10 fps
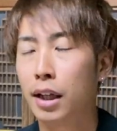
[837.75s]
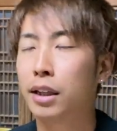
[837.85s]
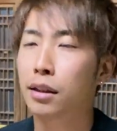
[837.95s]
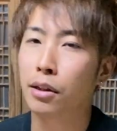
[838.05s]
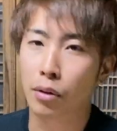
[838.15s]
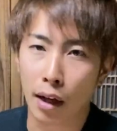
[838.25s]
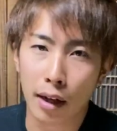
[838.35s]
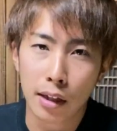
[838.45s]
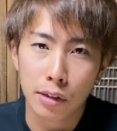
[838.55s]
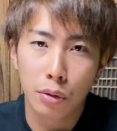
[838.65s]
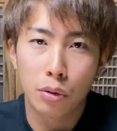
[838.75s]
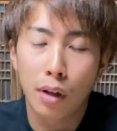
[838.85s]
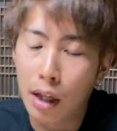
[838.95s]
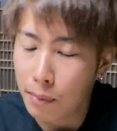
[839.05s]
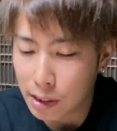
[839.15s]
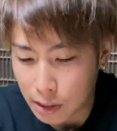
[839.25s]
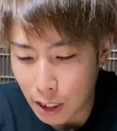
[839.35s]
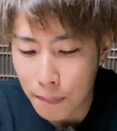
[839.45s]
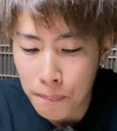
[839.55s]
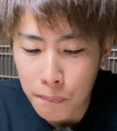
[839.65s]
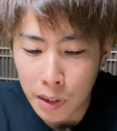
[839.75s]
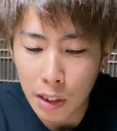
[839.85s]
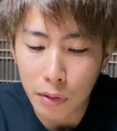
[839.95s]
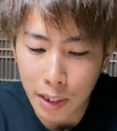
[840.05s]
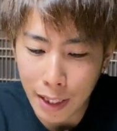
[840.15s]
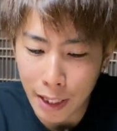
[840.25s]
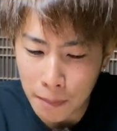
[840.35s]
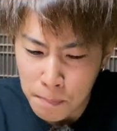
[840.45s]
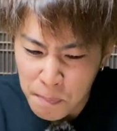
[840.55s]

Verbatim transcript: 行ったりとかそういうことがありましたなので